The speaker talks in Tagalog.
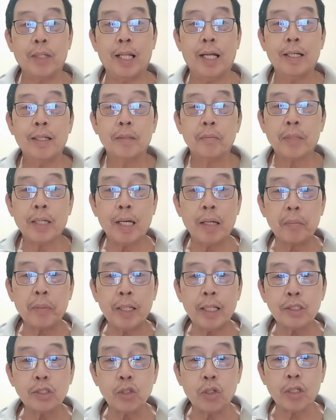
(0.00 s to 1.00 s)
Wala. Kaya
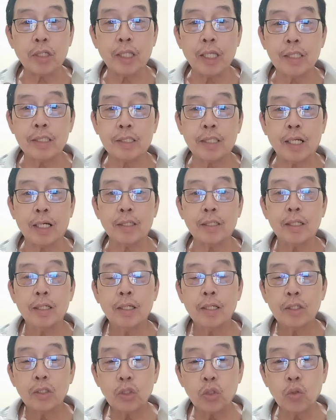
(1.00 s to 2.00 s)
pala shortage ng
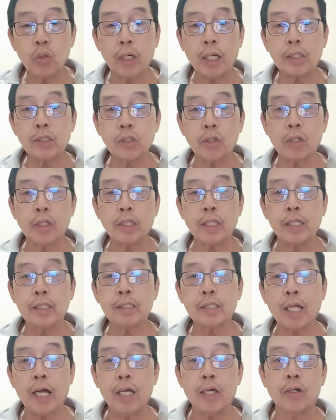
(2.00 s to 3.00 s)
sugar
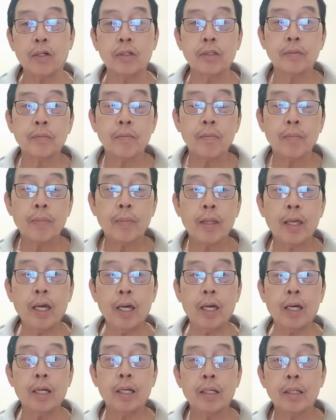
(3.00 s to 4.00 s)
shortage tayo.
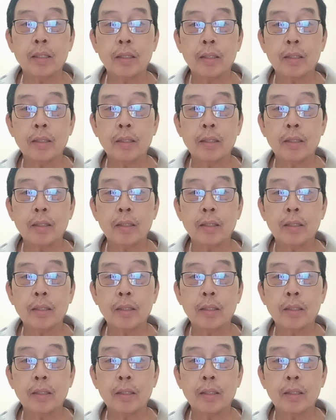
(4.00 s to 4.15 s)
Eh,